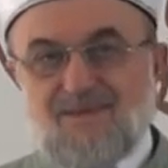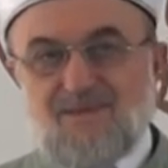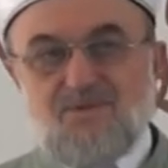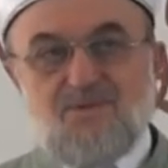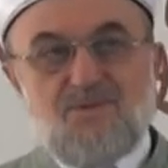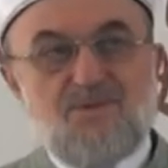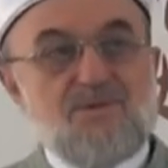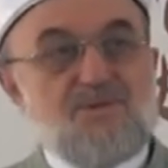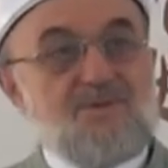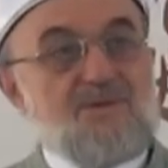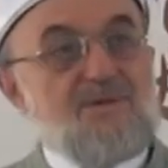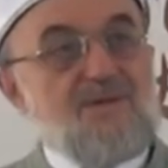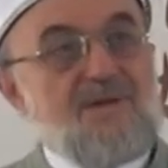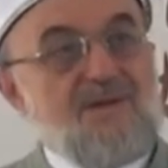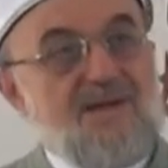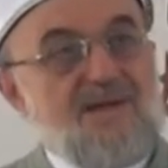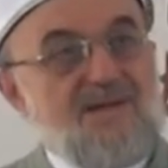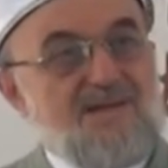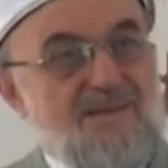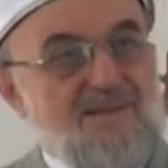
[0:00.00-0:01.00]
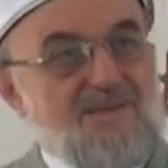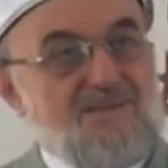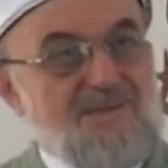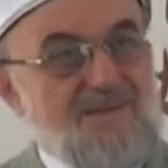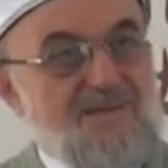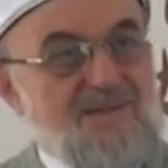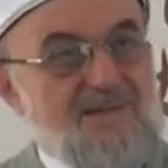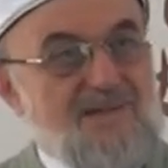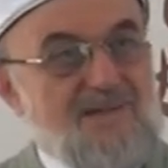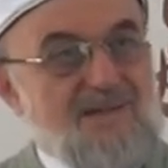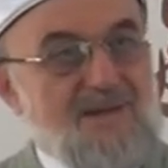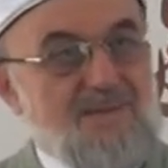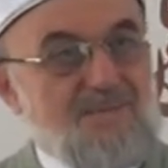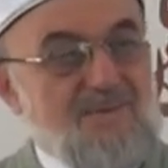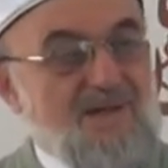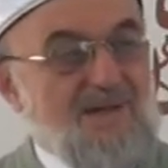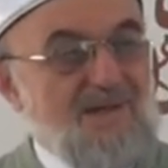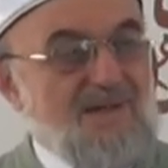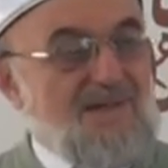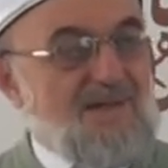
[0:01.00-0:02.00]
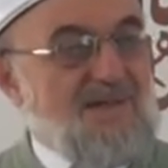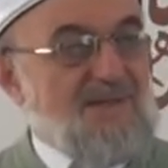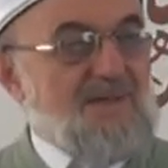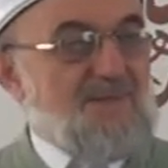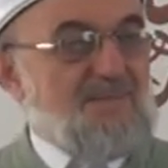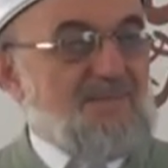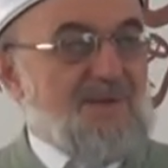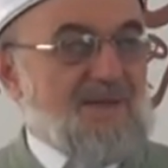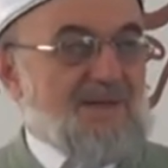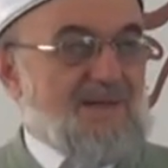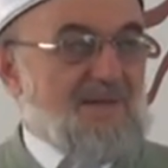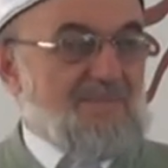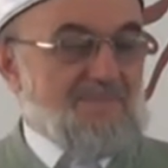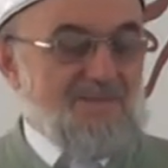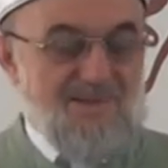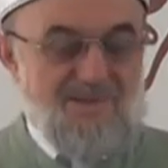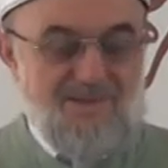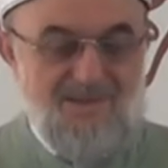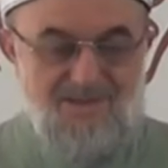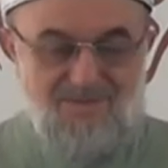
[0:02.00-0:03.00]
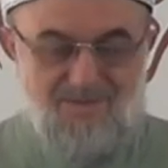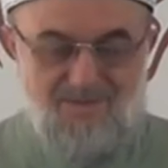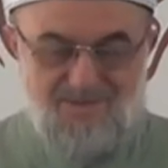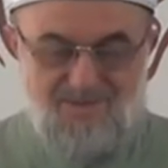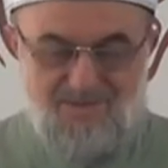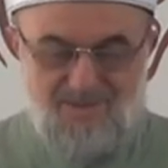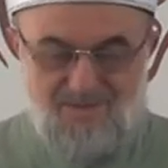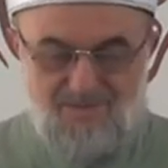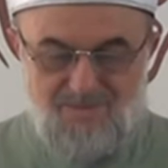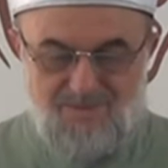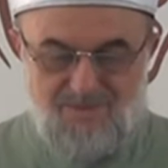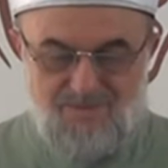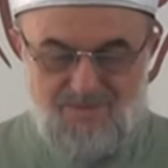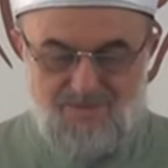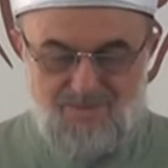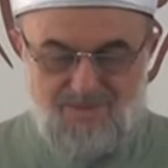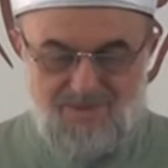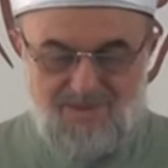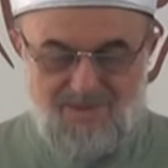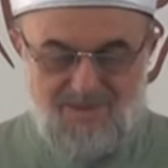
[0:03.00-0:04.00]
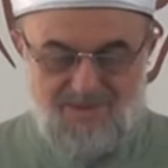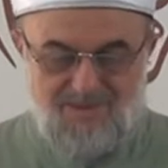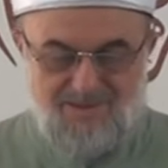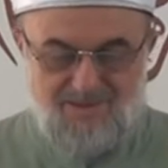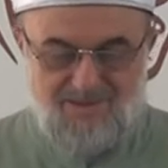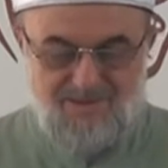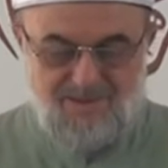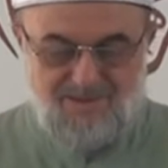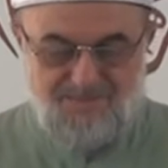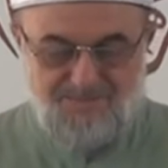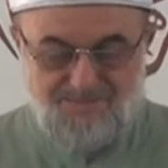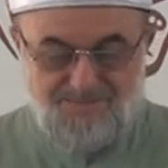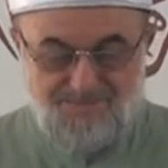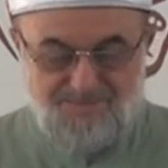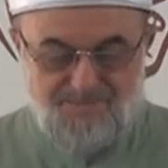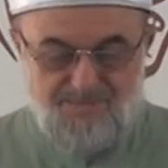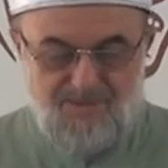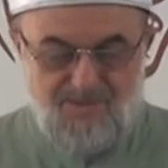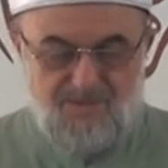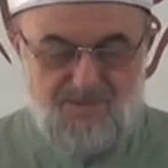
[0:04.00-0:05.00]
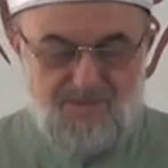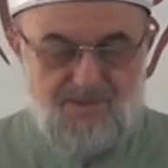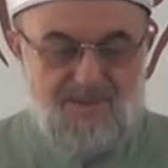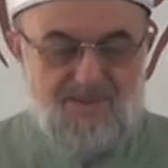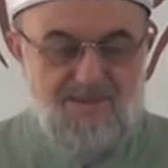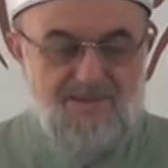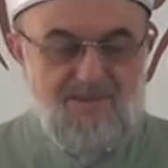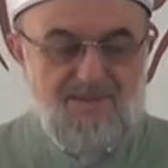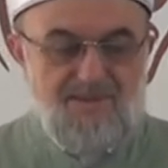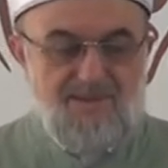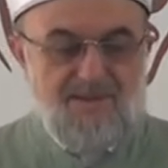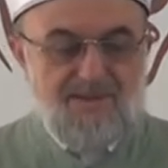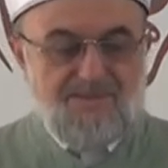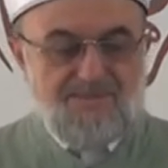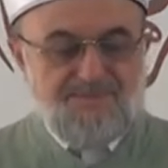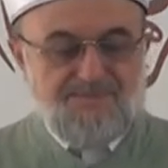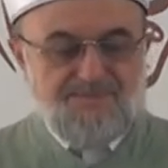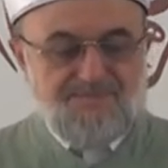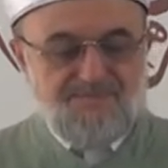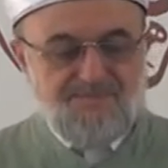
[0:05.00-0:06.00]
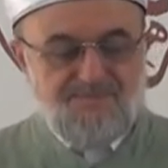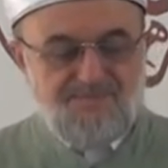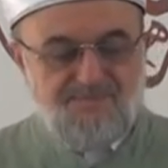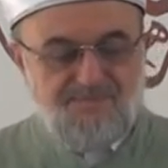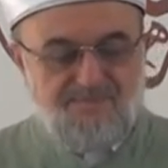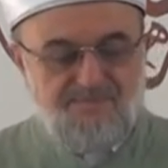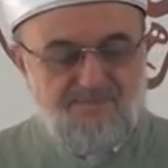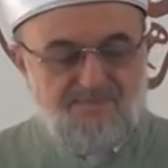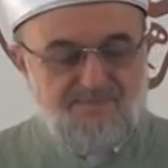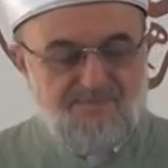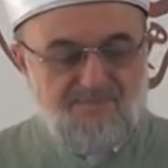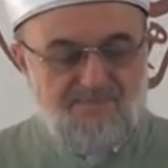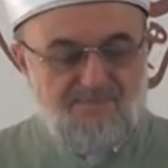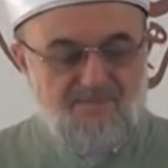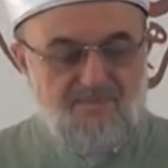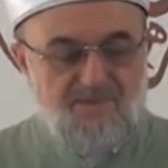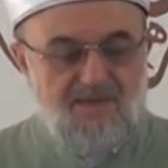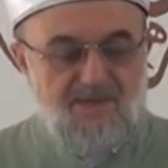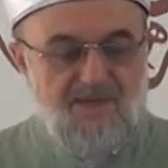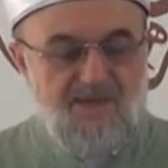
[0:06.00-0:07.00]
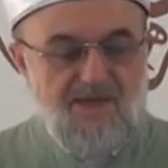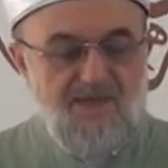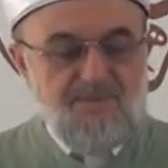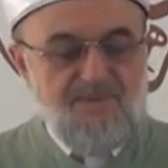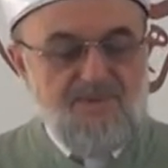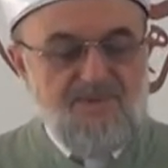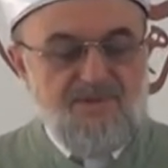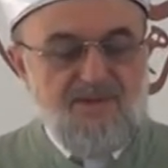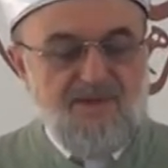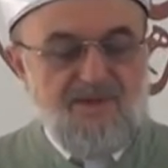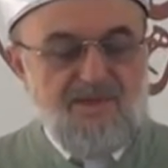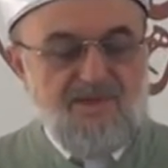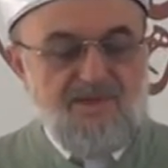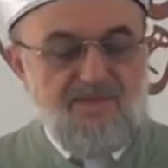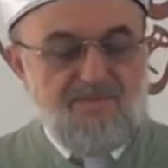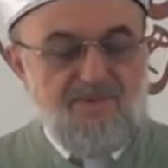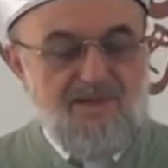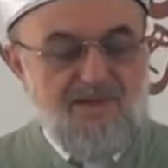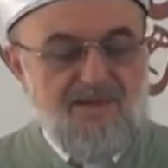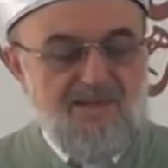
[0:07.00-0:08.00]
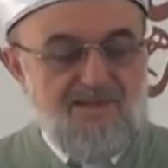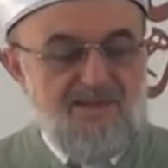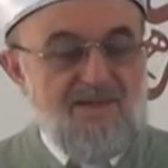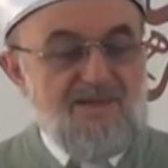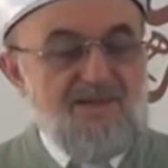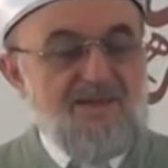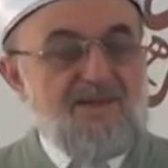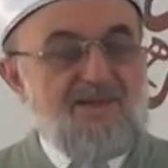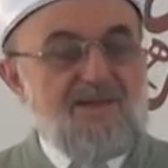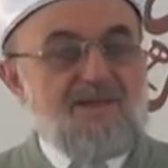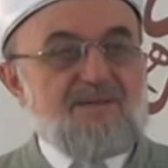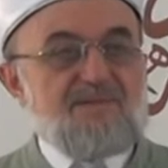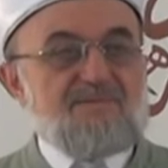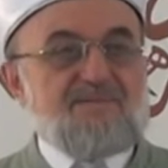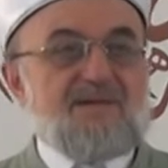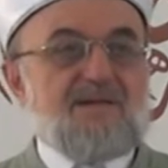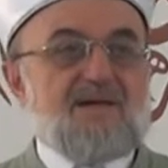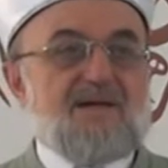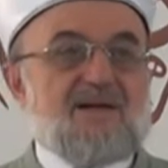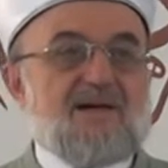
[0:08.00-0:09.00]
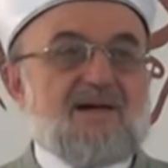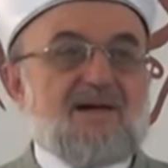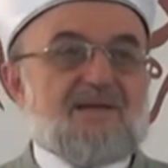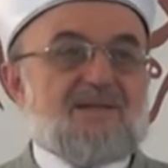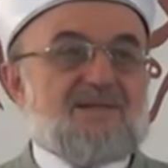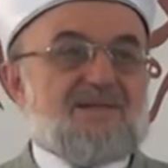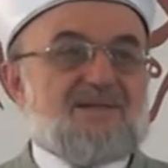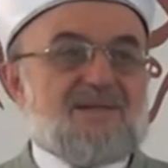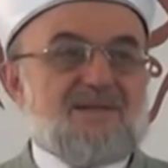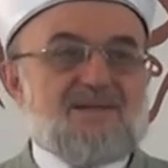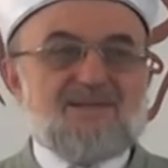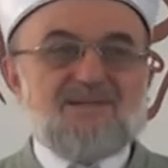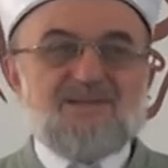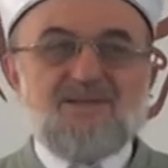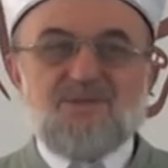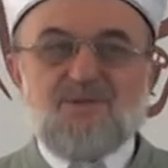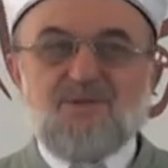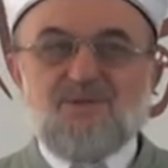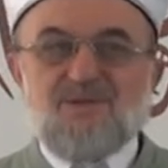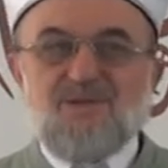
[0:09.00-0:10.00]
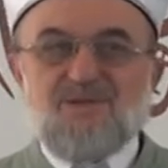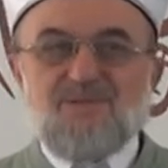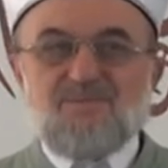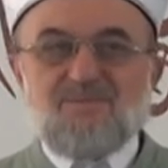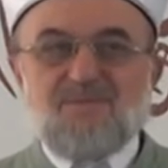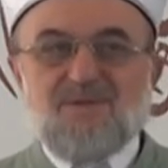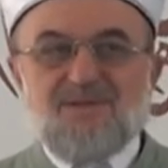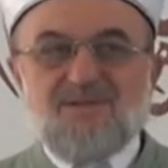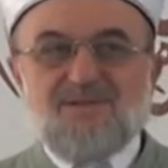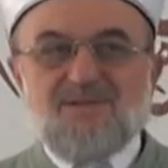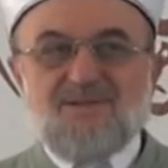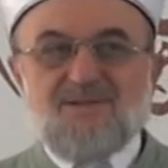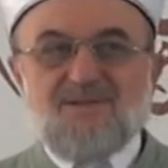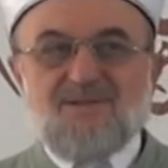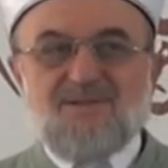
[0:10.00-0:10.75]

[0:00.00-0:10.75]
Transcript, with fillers: Çünkü her devirde Cenab-ı Hak peygamberler göndermiş mümin kardeşlerim. Dolayısıyla hepsine iman eder ve ayrıcalıkta gözetmeyiz.